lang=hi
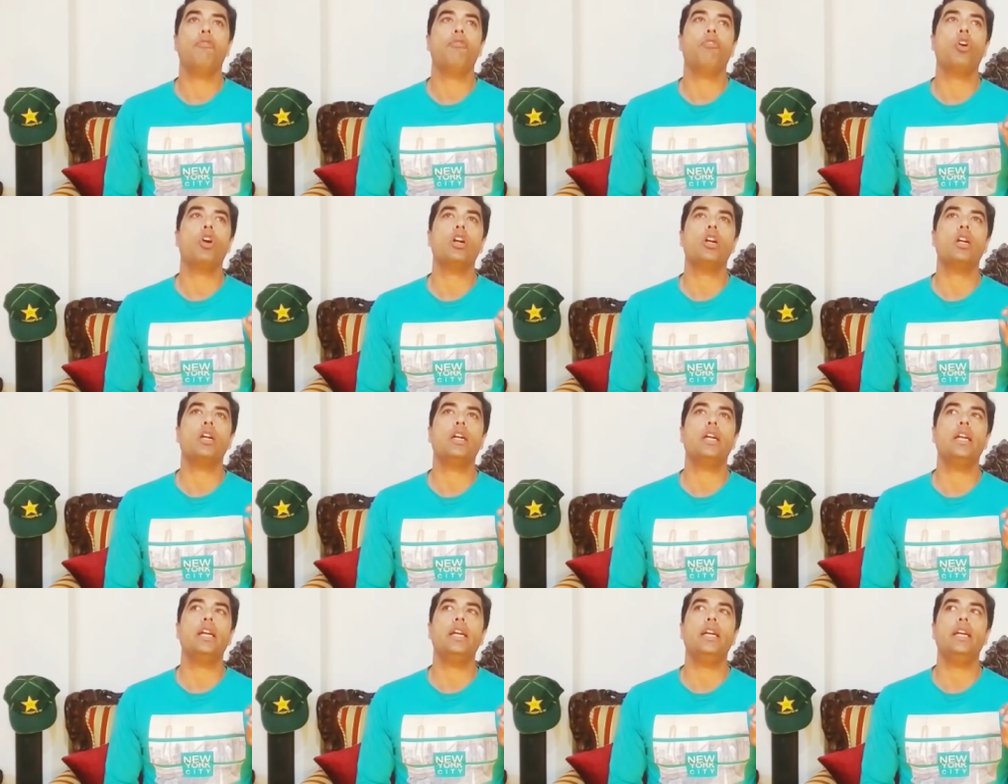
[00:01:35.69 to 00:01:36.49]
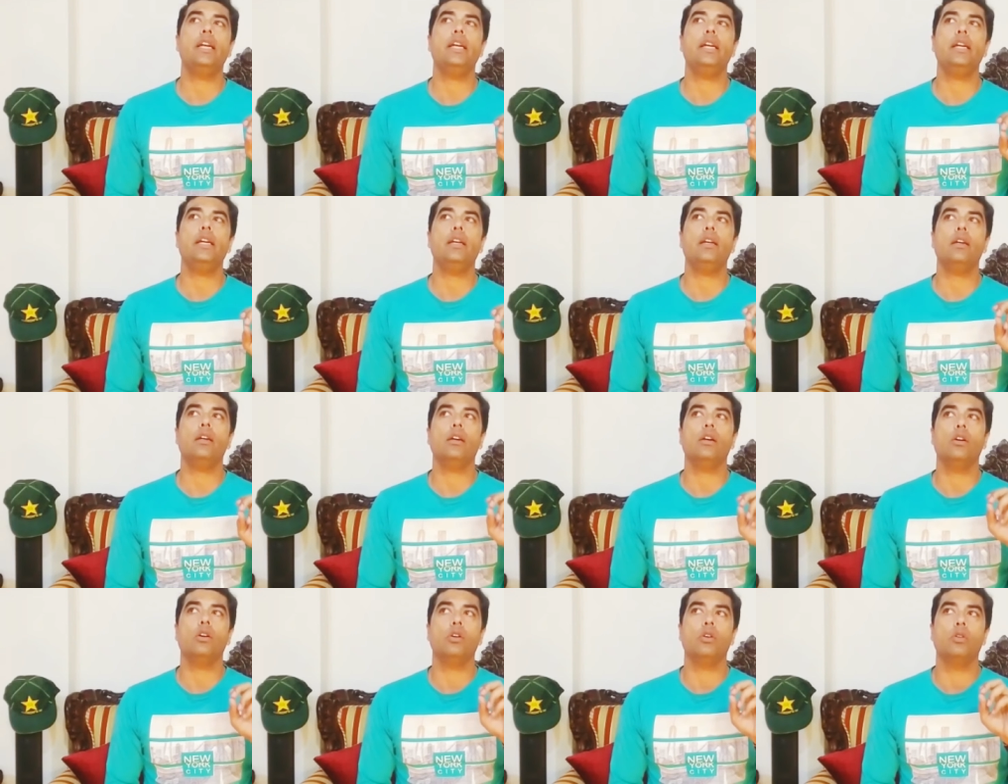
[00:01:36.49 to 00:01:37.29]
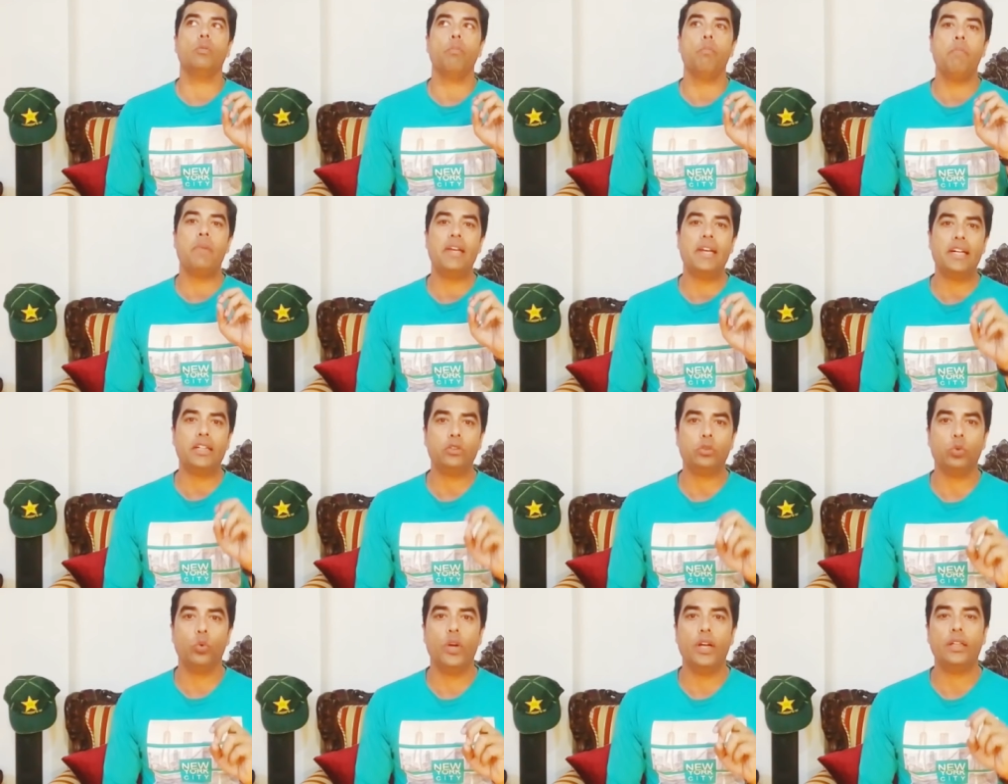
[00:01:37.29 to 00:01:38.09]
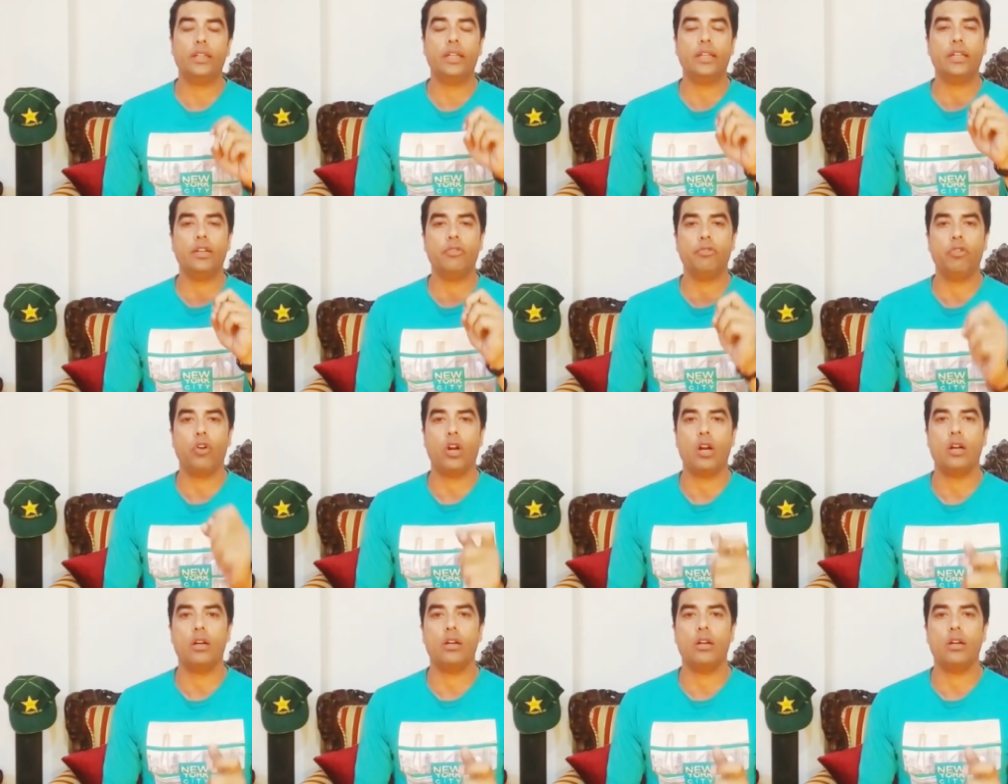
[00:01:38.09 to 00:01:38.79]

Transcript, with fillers: फोर्टी मिनट्स हुए थे कि फ़ौर